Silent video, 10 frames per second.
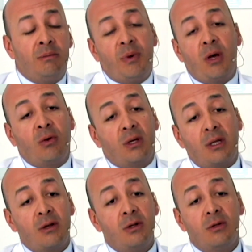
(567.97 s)
Pueden
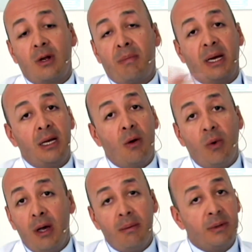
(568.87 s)
contactarlos en nuestra página
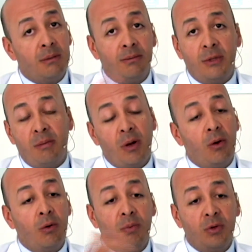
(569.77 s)
web
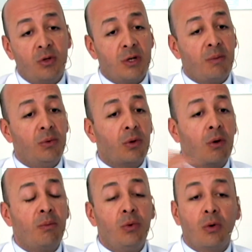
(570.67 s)

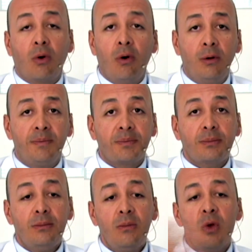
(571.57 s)
www.inser.com.co
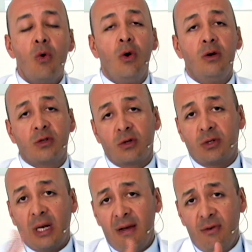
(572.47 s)
o en
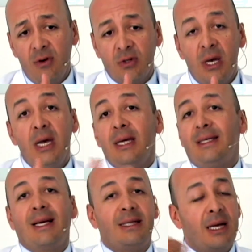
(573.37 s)
nuestros teléfonos,
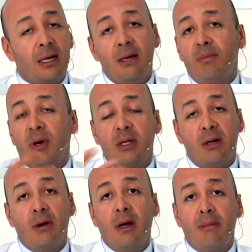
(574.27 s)
se acercan, pueden
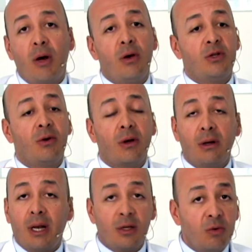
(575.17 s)
tener una valoración
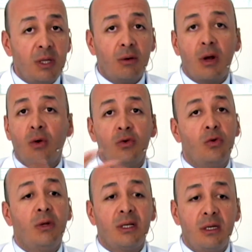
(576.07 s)
gratuita, una
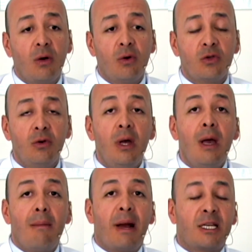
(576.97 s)
consulta sin costo
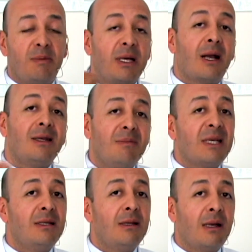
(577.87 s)
para explicarles
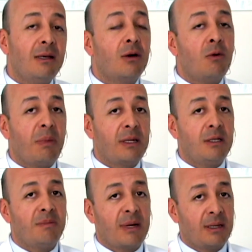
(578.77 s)
más en detalle cómo
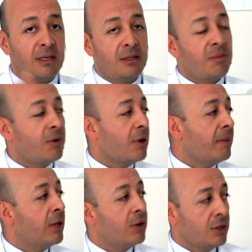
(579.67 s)
participar de este
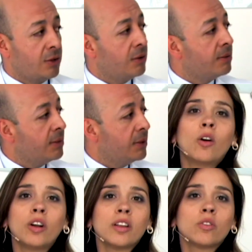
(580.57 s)
programa de donación
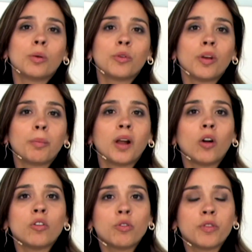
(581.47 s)
con esto hemos
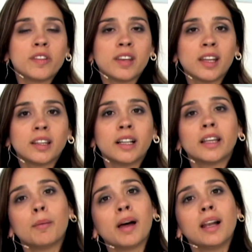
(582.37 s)
ampliado lo suficiente el
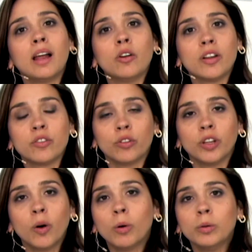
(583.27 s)
tema de la
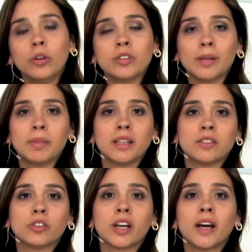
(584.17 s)
donación de óvulos. La
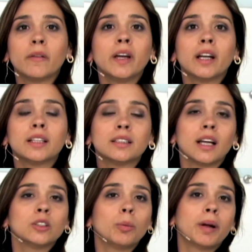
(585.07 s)
invitación queda abierta
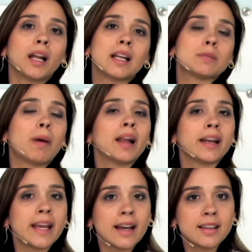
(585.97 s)
tanto para las
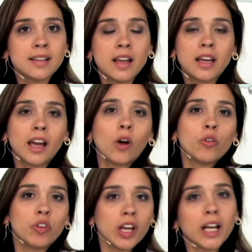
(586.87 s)
parejas que
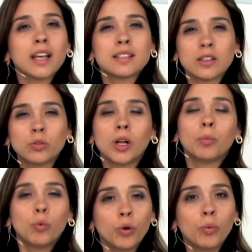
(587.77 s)
consideran que esta es
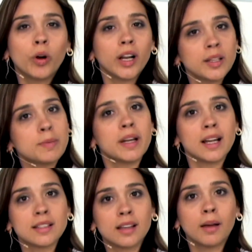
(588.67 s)
una muy buena
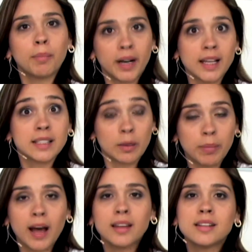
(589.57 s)
esperanza para ser
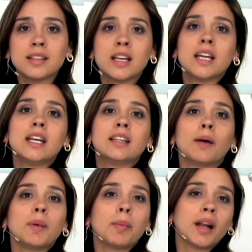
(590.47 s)
padres y
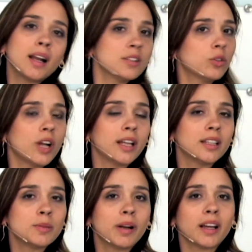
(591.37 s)
también para las
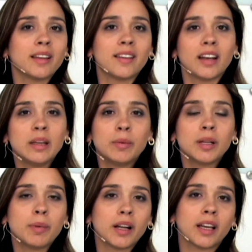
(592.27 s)
donantes para que se
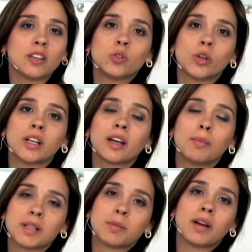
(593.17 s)
animen y para que ayuden a que
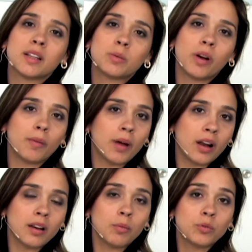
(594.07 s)
más padres
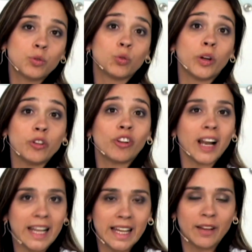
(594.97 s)
vuelvan su sueño
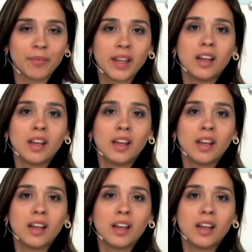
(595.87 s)
realidad.